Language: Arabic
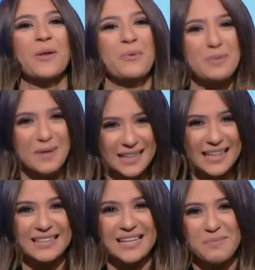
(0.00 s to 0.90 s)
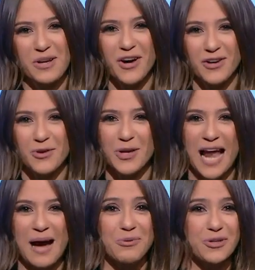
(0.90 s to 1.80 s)
والبنات اللي بيقرروا
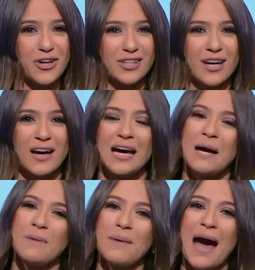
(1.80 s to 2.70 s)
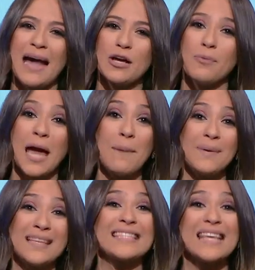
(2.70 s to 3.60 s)
يلعبوا رياضه بيبقى عليهم عبء
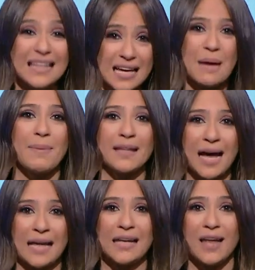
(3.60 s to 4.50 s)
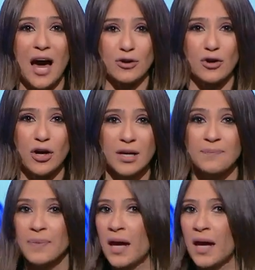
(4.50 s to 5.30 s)
زياده كمان على اللي على الراجل